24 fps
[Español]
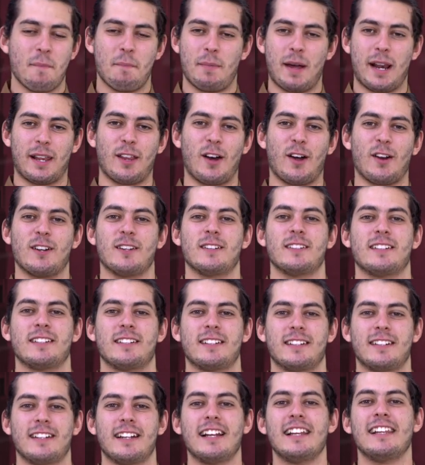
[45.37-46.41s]
Perdón.
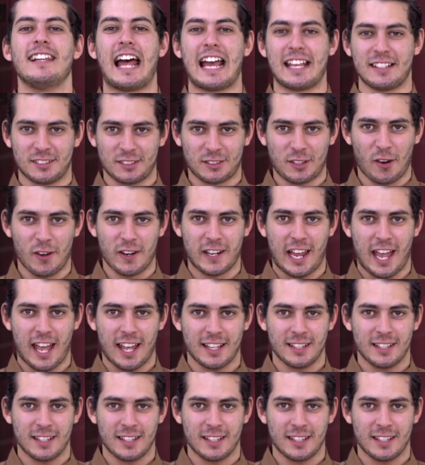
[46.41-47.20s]
La historia.